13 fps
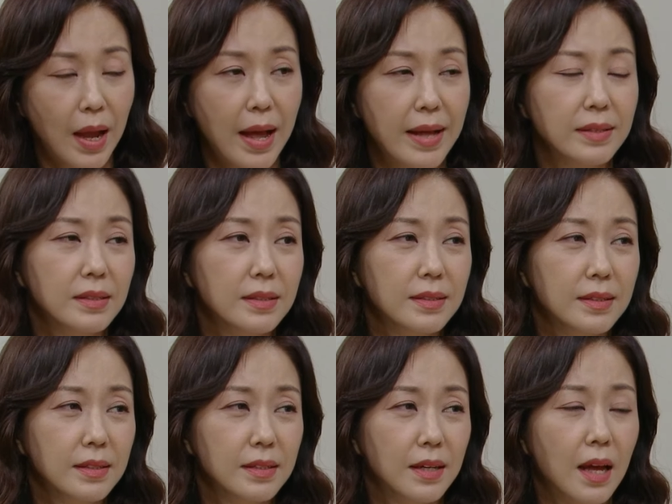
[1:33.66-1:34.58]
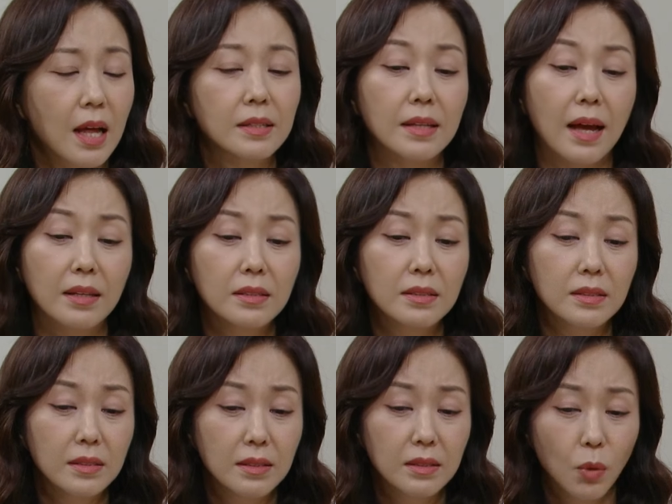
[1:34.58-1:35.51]
아니,
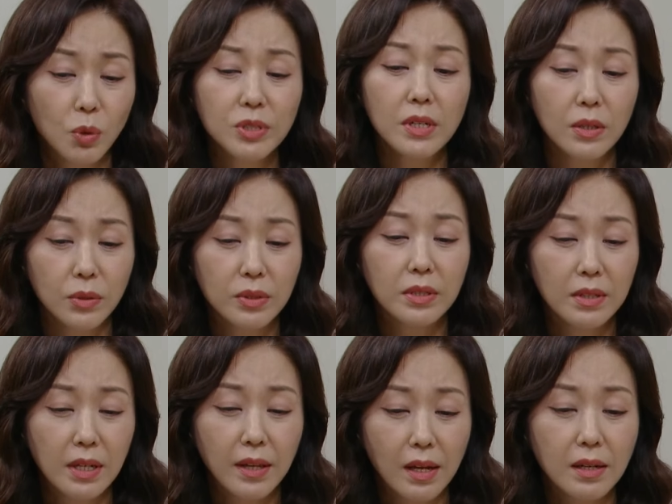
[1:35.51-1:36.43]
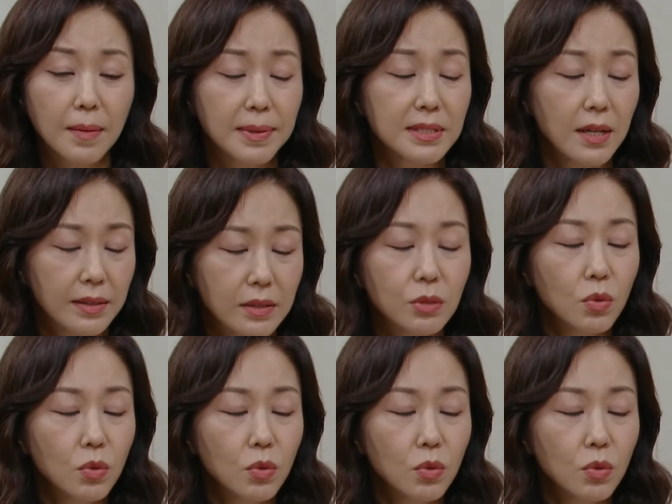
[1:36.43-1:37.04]
나는 혹시라도 그렇게 될까봐 잔뜩